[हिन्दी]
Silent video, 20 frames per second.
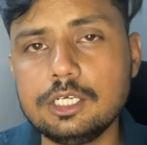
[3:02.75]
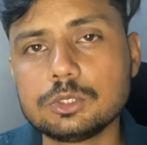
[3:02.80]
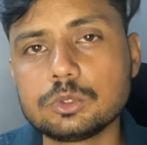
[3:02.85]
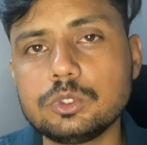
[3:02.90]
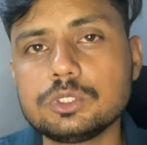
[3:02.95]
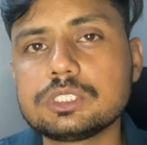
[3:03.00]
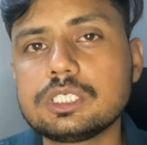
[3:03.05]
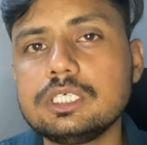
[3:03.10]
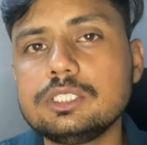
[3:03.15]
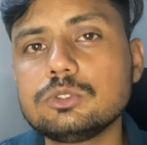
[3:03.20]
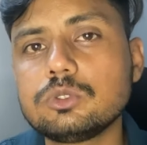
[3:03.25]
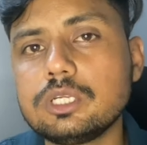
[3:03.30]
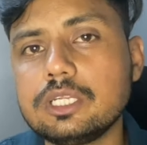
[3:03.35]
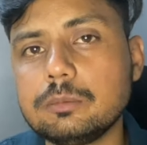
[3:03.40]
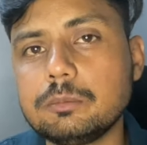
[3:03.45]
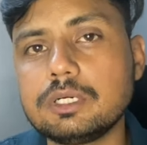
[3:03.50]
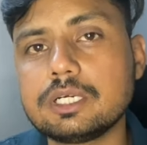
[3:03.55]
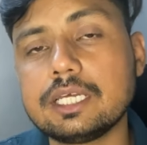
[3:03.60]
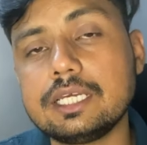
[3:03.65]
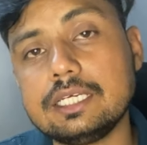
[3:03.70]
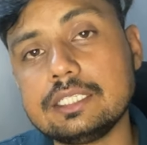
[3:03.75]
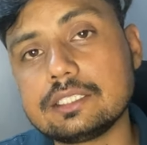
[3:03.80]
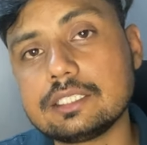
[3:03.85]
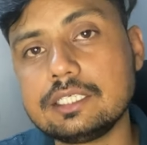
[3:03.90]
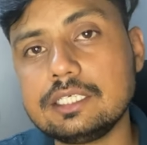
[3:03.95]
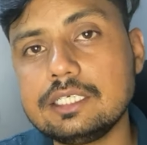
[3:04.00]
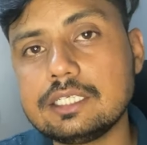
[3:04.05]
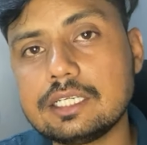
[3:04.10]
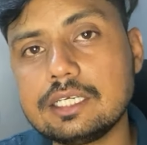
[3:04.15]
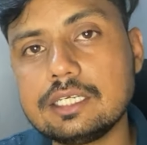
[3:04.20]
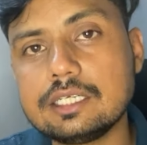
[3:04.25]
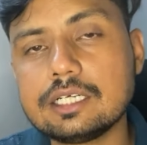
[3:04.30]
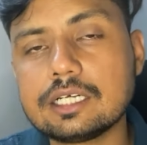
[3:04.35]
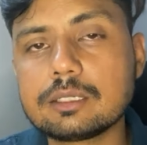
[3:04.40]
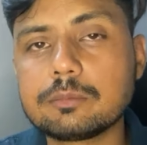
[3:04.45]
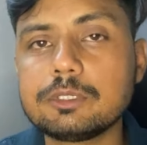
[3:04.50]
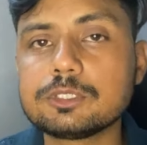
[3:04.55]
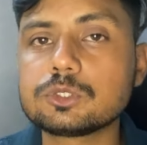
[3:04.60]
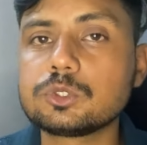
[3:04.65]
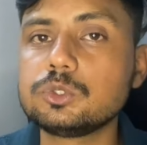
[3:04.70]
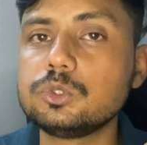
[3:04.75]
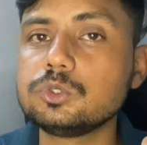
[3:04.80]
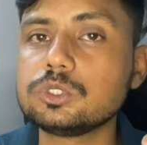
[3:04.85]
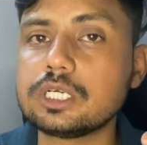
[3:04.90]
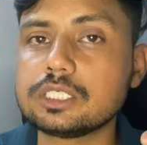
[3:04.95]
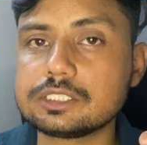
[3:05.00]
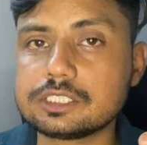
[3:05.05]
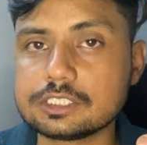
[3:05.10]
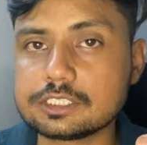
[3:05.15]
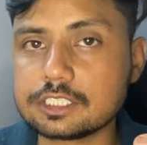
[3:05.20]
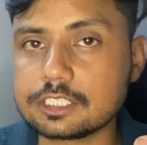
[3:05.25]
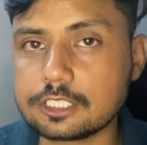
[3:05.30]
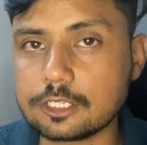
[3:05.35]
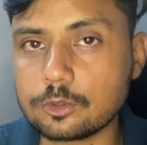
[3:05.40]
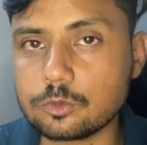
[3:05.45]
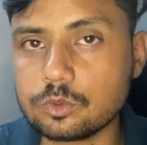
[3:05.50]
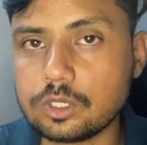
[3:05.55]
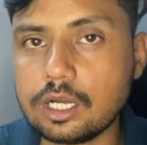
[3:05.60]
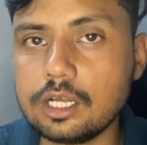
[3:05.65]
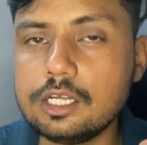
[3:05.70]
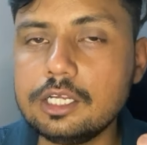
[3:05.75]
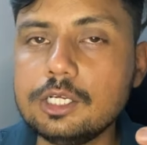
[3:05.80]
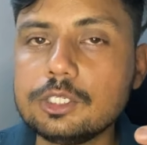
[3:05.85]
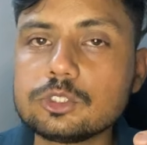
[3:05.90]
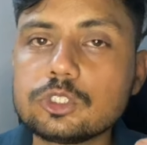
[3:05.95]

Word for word: तो इसकी जो लिमिट है इतनी ही रहेगी अगर मैं इसको यूज़ अच्छे से करूँगा